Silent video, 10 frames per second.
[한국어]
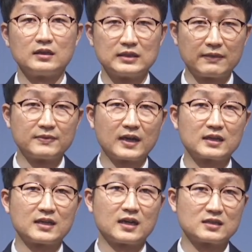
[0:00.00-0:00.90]

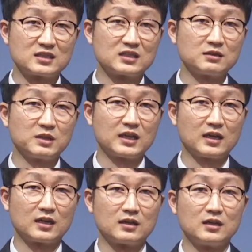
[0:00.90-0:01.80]
옛날이나
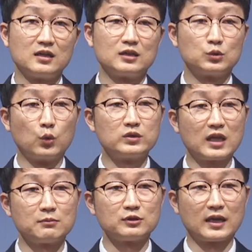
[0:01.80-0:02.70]
지금이나 돈
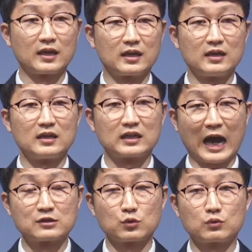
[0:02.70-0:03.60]
때문에
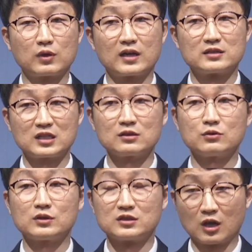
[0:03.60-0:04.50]
가족과
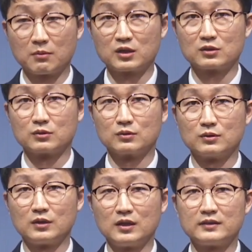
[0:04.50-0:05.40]
친구를 저버리고
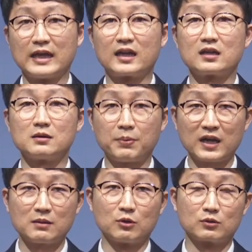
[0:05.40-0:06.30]
나라를
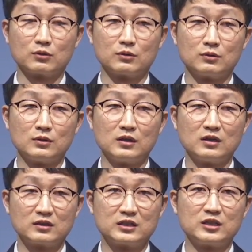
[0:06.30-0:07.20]
팔아먹고
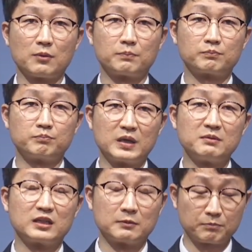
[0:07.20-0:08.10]
기업
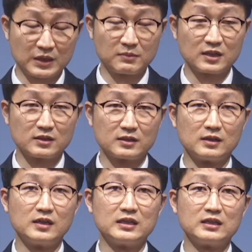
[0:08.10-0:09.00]

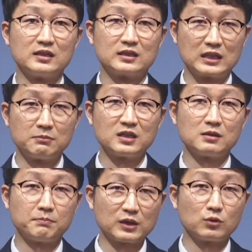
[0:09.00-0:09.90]
비밀을, 이
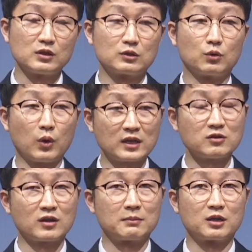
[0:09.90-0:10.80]
기밀을 빼돌리고
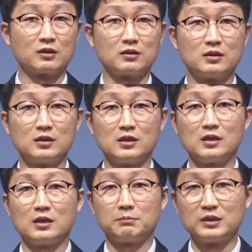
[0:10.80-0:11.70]
횡령하며
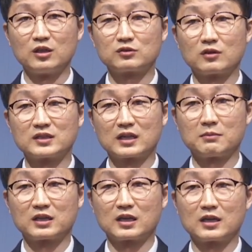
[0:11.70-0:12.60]
믿었던
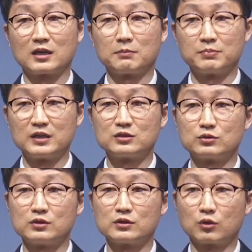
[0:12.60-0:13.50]
사람에게
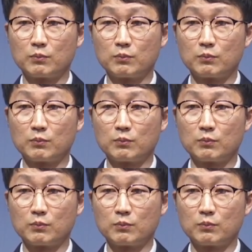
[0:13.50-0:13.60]
비수를